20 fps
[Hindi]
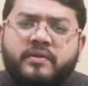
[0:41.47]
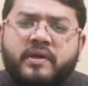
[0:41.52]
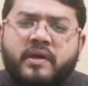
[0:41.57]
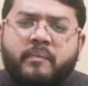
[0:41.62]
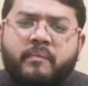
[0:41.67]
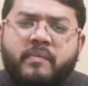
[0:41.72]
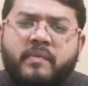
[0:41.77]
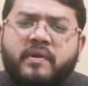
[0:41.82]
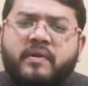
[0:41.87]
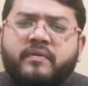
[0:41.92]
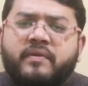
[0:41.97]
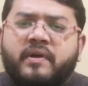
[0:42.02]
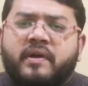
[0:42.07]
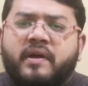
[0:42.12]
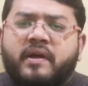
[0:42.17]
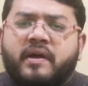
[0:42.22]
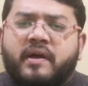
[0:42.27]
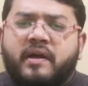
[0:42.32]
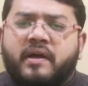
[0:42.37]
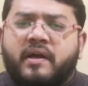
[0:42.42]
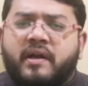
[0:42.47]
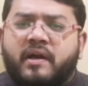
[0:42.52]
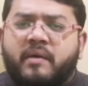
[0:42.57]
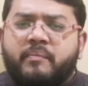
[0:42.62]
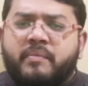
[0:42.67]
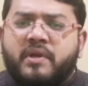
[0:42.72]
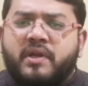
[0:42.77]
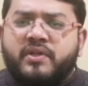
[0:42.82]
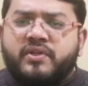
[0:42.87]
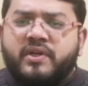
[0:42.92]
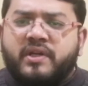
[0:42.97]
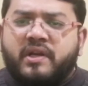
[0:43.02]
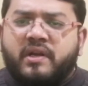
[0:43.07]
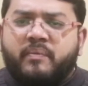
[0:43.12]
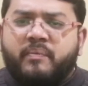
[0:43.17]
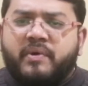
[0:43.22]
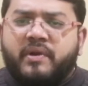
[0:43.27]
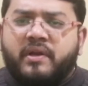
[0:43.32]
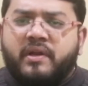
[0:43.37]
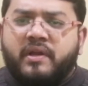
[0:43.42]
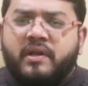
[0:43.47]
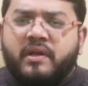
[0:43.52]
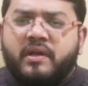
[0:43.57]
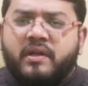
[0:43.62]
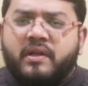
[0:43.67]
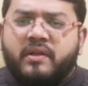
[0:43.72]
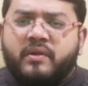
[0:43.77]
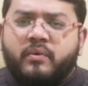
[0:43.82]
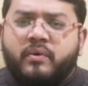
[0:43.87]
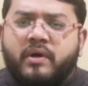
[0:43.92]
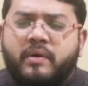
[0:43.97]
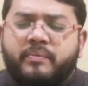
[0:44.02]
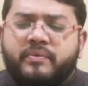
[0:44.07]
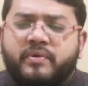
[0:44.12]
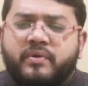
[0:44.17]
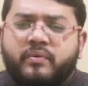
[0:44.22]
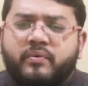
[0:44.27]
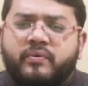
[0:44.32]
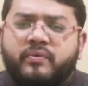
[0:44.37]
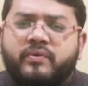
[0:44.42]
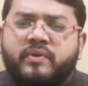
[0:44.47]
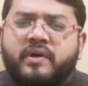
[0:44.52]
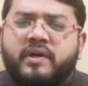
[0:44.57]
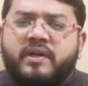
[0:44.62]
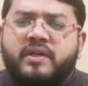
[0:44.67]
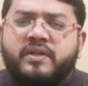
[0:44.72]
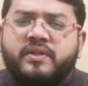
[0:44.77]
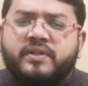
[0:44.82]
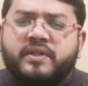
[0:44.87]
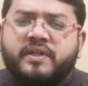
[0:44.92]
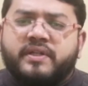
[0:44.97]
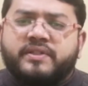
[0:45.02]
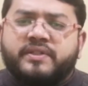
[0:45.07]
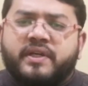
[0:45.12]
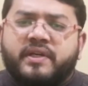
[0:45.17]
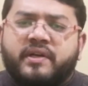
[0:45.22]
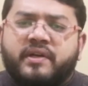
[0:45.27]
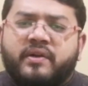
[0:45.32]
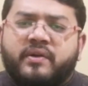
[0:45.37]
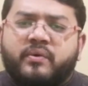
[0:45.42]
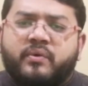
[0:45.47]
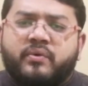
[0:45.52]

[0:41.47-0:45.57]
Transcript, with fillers: जेमरीज हैं अगर आप मेरे चैनल पर नए हैं तो आपसे गुजारिश है चैनल